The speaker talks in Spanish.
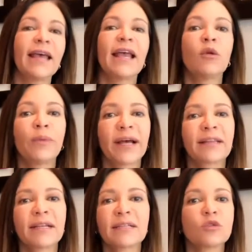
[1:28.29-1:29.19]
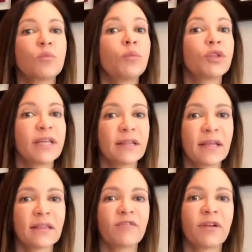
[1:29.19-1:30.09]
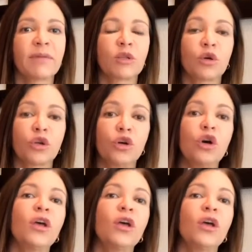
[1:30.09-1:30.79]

El omega 3 es un potente antiinflamatorio